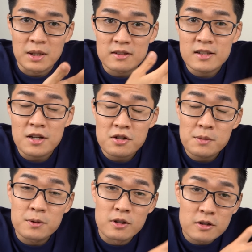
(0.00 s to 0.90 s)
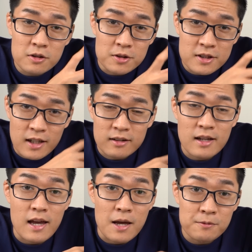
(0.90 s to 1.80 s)
まず最初にプルートを使っ
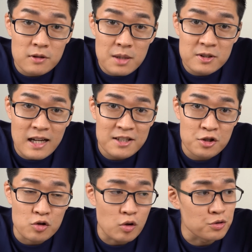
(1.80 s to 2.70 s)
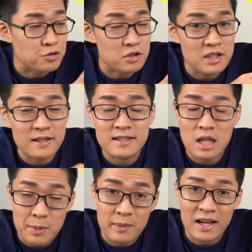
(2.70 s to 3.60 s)
て FM ラジオを受信し
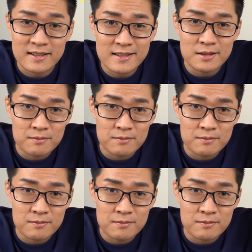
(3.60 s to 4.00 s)
てみます。